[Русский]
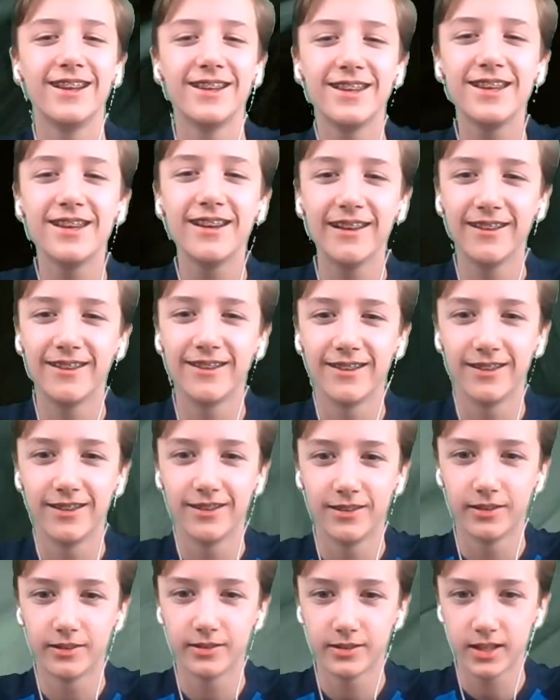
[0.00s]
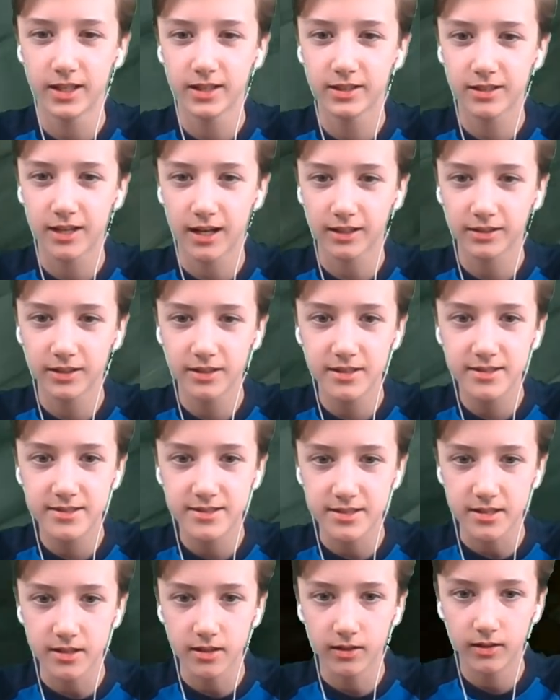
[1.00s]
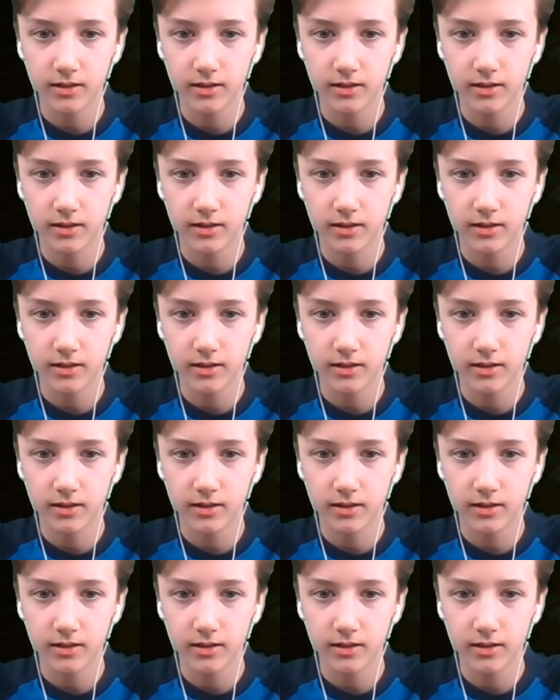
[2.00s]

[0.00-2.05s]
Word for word: и э, надо как-то идти.